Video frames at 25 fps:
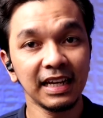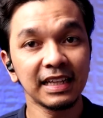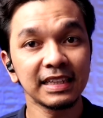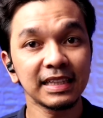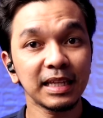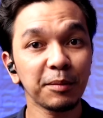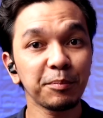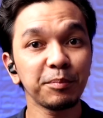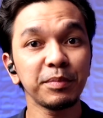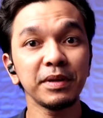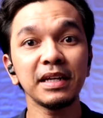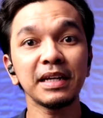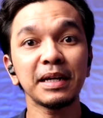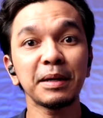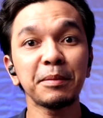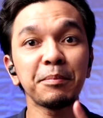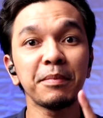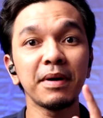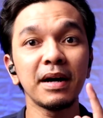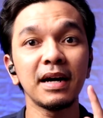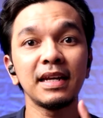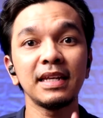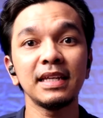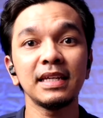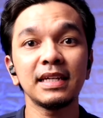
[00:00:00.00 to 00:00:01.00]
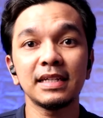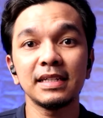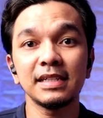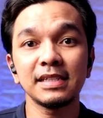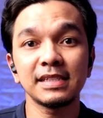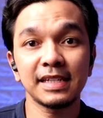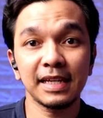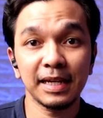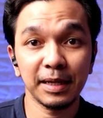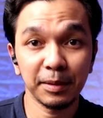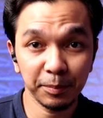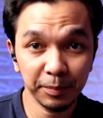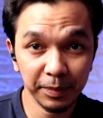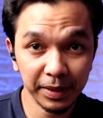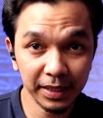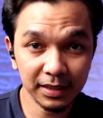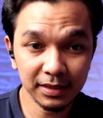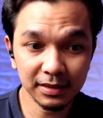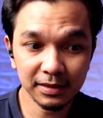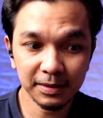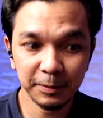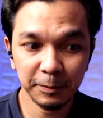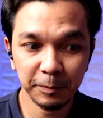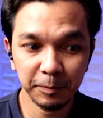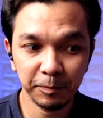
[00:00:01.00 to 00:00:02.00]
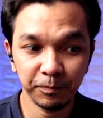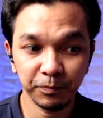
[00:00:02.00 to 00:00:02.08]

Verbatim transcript: tapi kembali ke segmen